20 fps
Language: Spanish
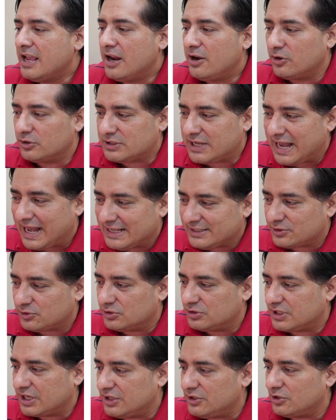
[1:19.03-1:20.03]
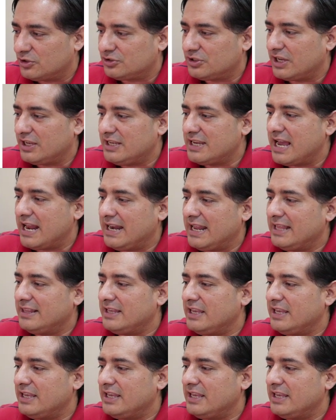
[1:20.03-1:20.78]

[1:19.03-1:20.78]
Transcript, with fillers: Los casos que yo señalé,